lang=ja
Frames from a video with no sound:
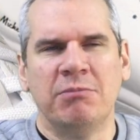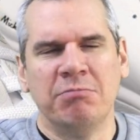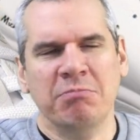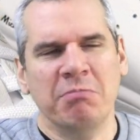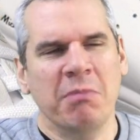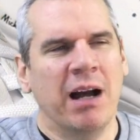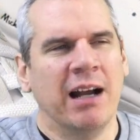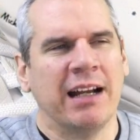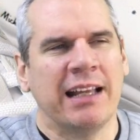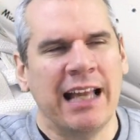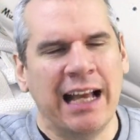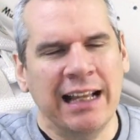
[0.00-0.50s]

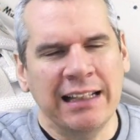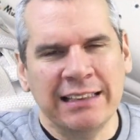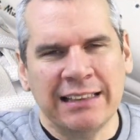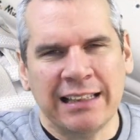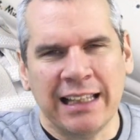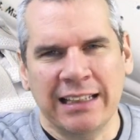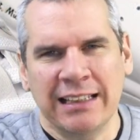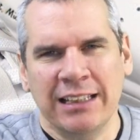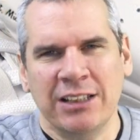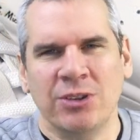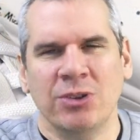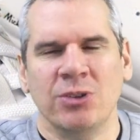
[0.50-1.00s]
まあ簡
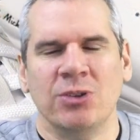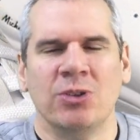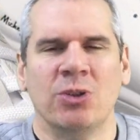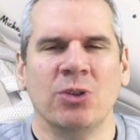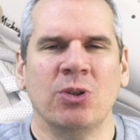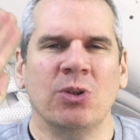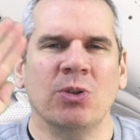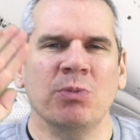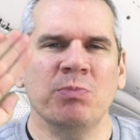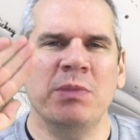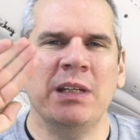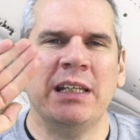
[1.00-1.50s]
単に言う
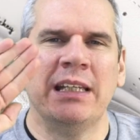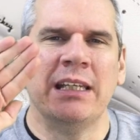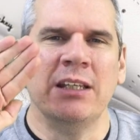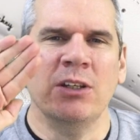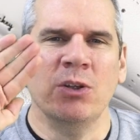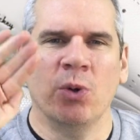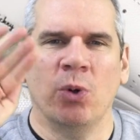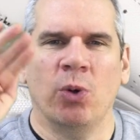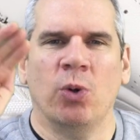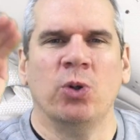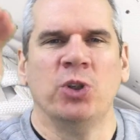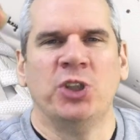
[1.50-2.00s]
とミッキー
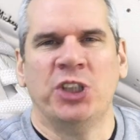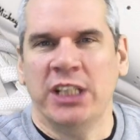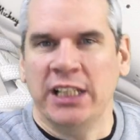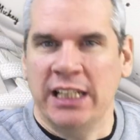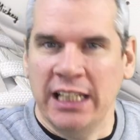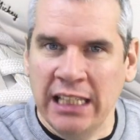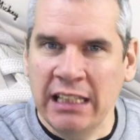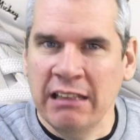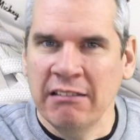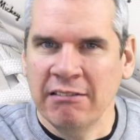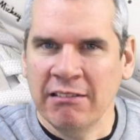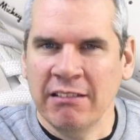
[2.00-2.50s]
のお
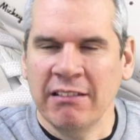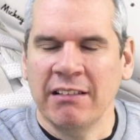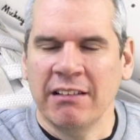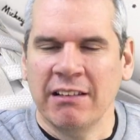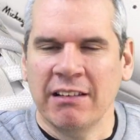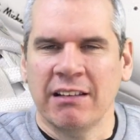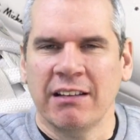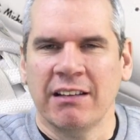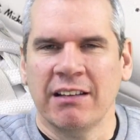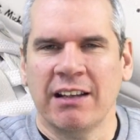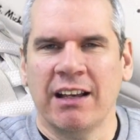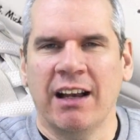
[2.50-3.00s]
尻
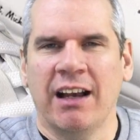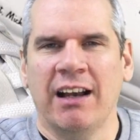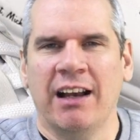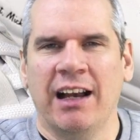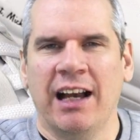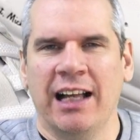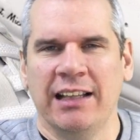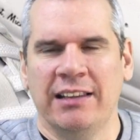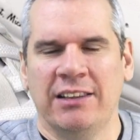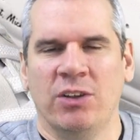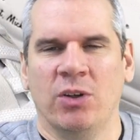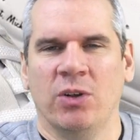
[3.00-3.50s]
が
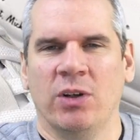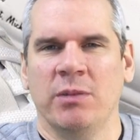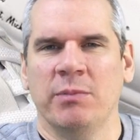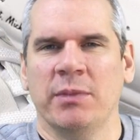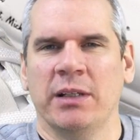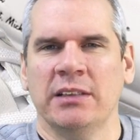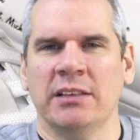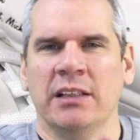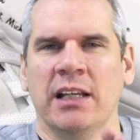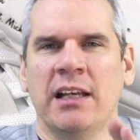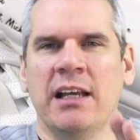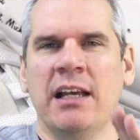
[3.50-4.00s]
張っており
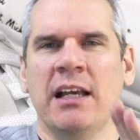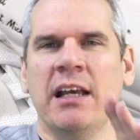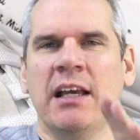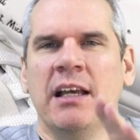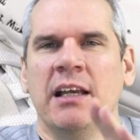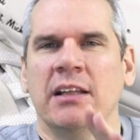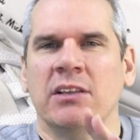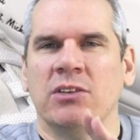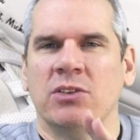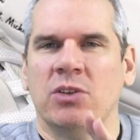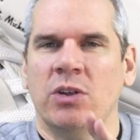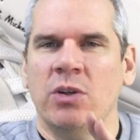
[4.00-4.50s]
ます。
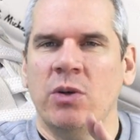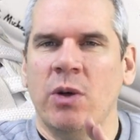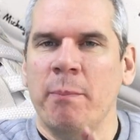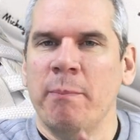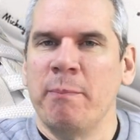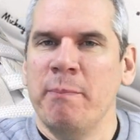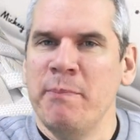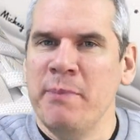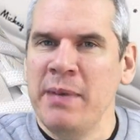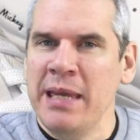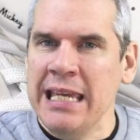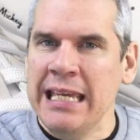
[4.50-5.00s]
それは
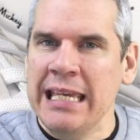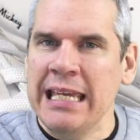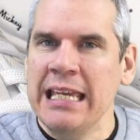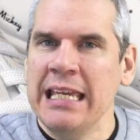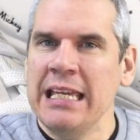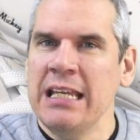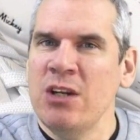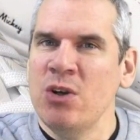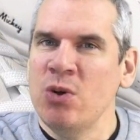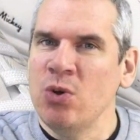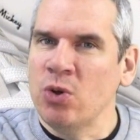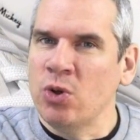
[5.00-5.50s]

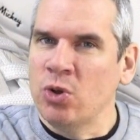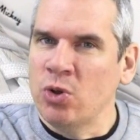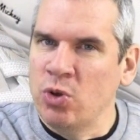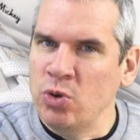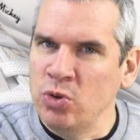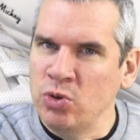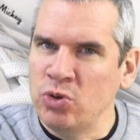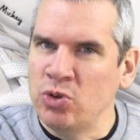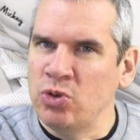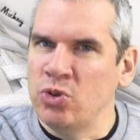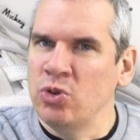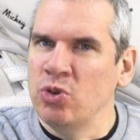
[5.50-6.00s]
右の
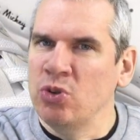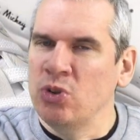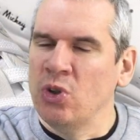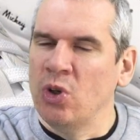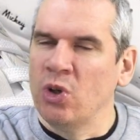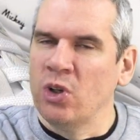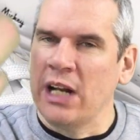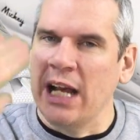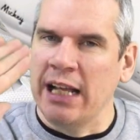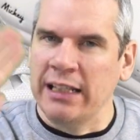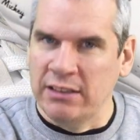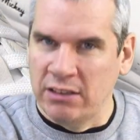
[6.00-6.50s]
靴
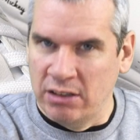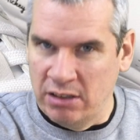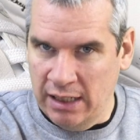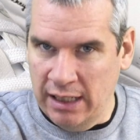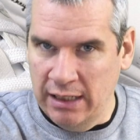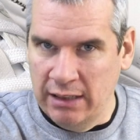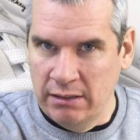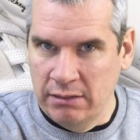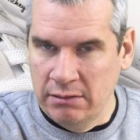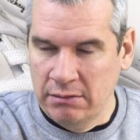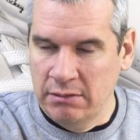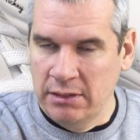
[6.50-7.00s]
の
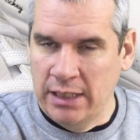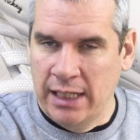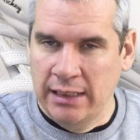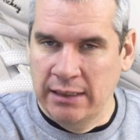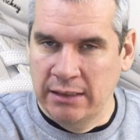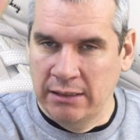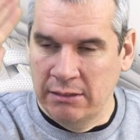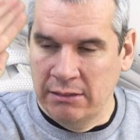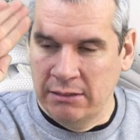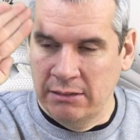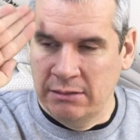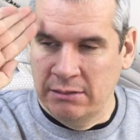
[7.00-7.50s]
ラテラル、
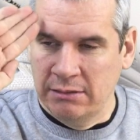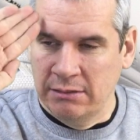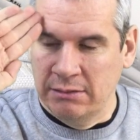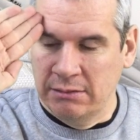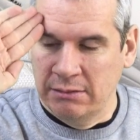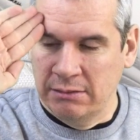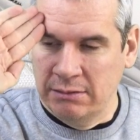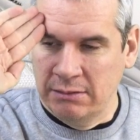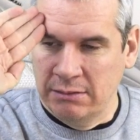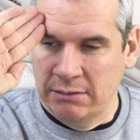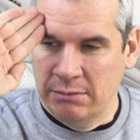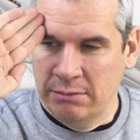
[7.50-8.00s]

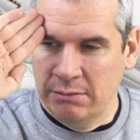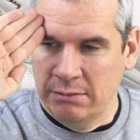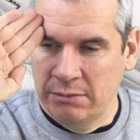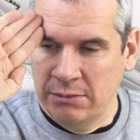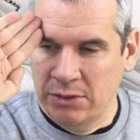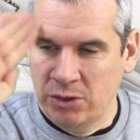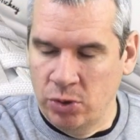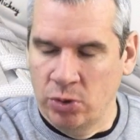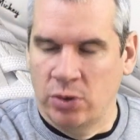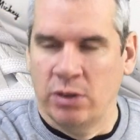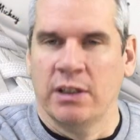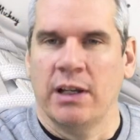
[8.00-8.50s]

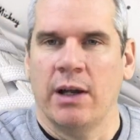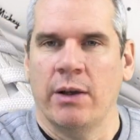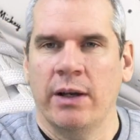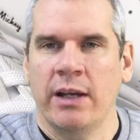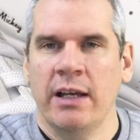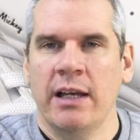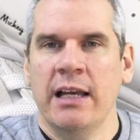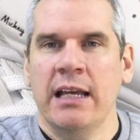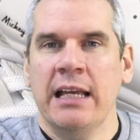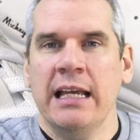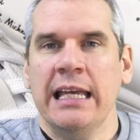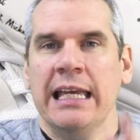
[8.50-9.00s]
外側。
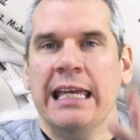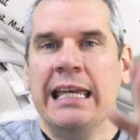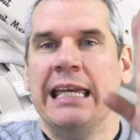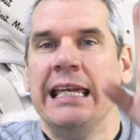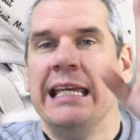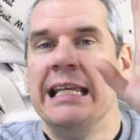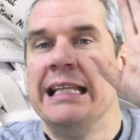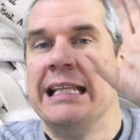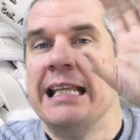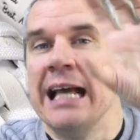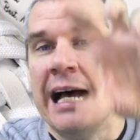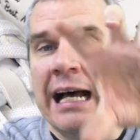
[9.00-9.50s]

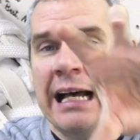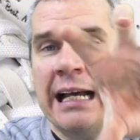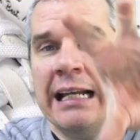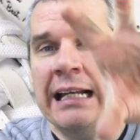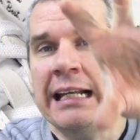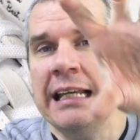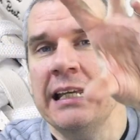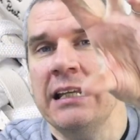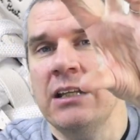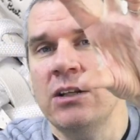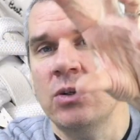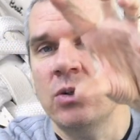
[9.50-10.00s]

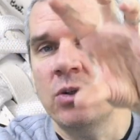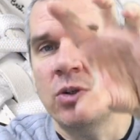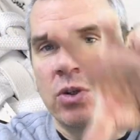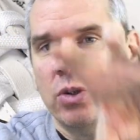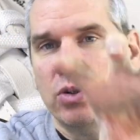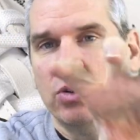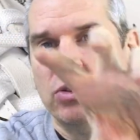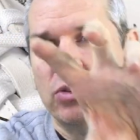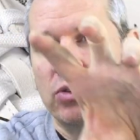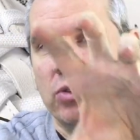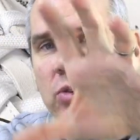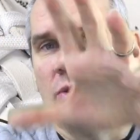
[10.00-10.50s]
左の
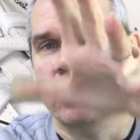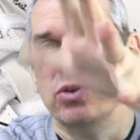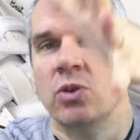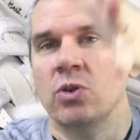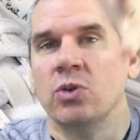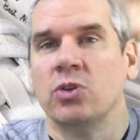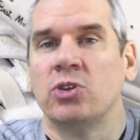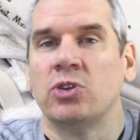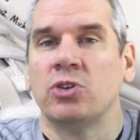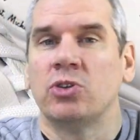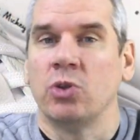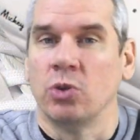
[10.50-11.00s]
靴
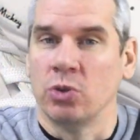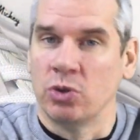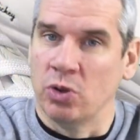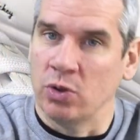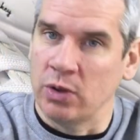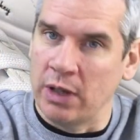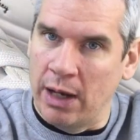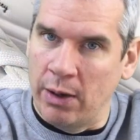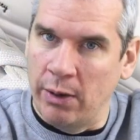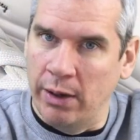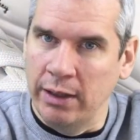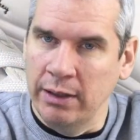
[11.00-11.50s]
の
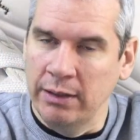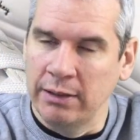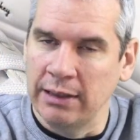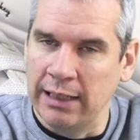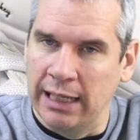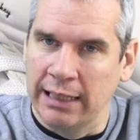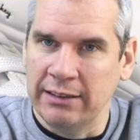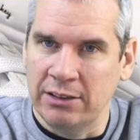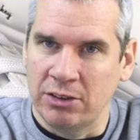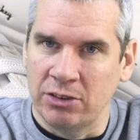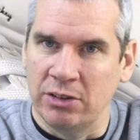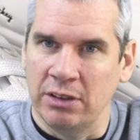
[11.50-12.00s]
外側、
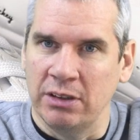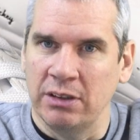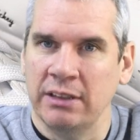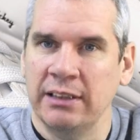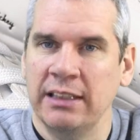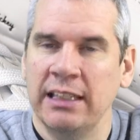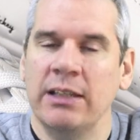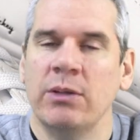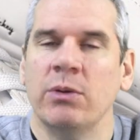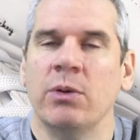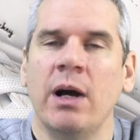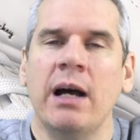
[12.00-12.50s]
ラテラル
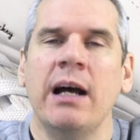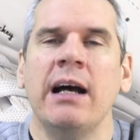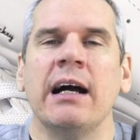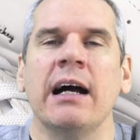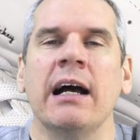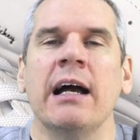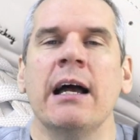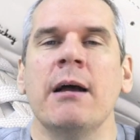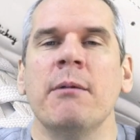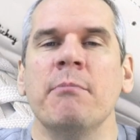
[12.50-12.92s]
には